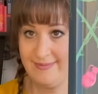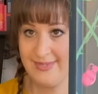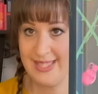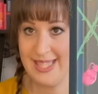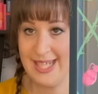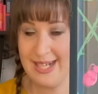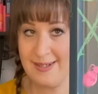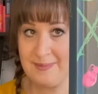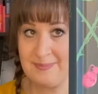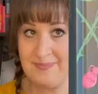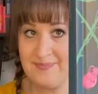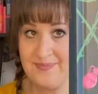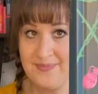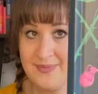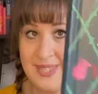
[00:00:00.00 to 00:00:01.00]
Ja,
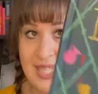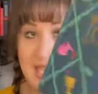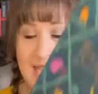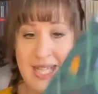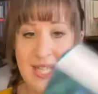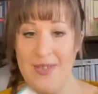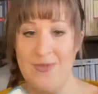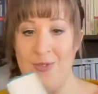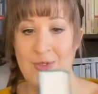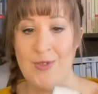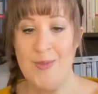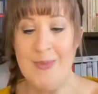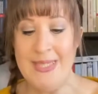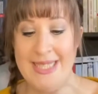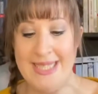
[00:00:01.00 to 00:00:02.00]

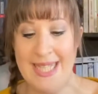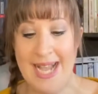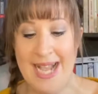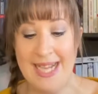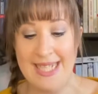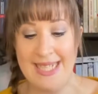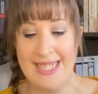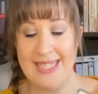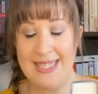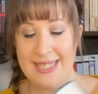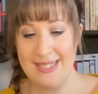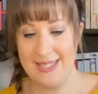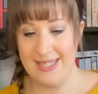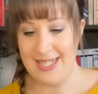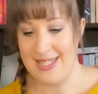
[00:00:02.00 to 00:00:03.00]
worum es da geht,
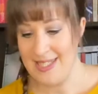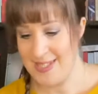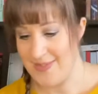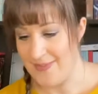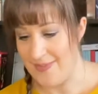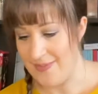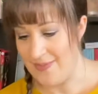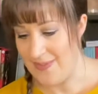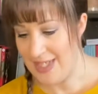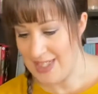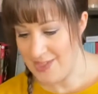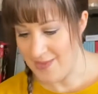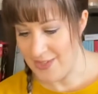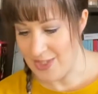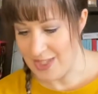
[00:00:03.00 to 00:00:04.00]
das
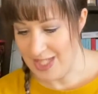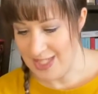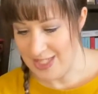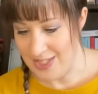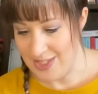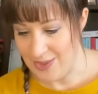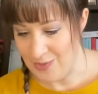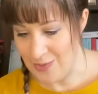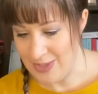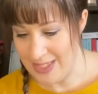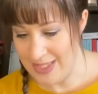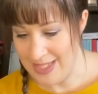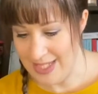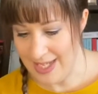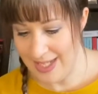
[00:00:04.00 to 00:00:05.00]
weiß wahrscheinlich nur
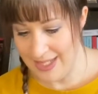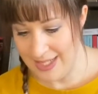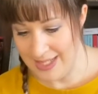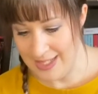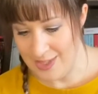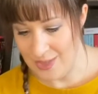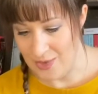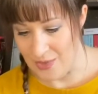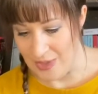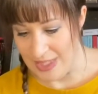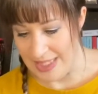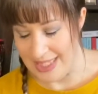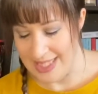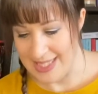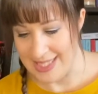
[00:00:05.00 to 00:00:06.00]
der, der es schon
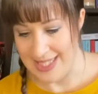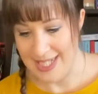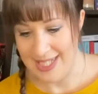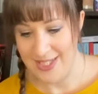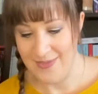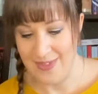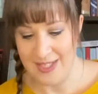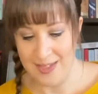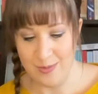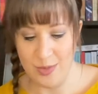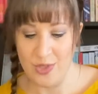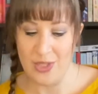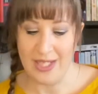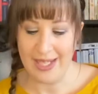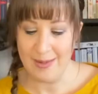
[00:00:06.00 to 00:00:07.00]
gelesen hat, weil die
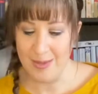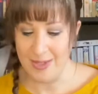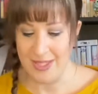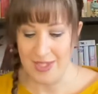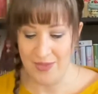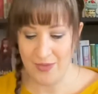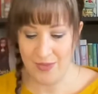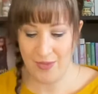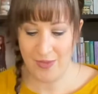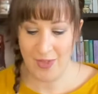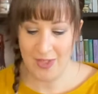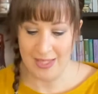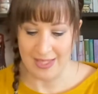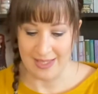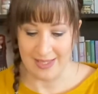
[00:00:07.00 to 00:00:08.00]
Beschreibung ist
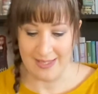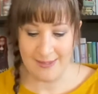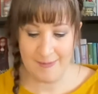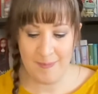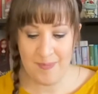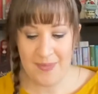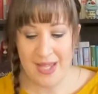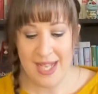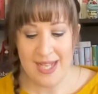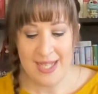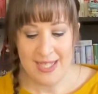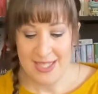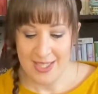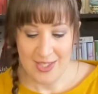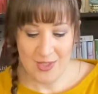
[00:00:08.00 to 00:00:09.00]
folgende.
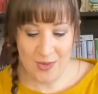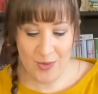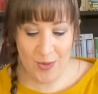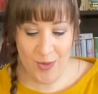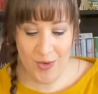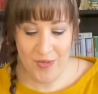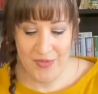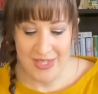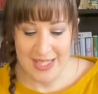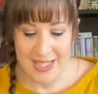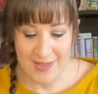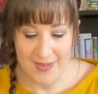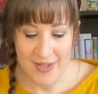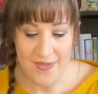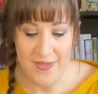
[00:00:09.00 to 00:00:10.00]
So hoch wie
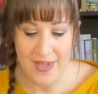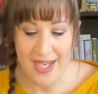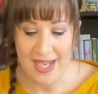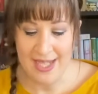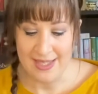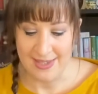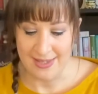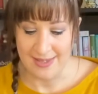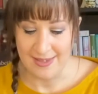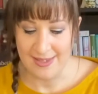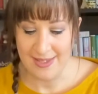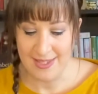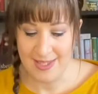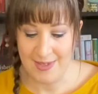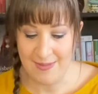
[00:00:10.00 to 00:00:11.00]
zwei Pferde,
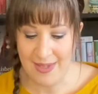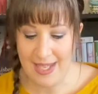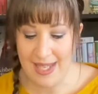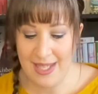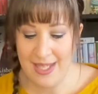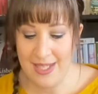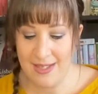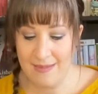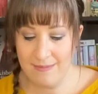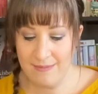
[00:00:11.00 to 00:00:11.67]
zwei,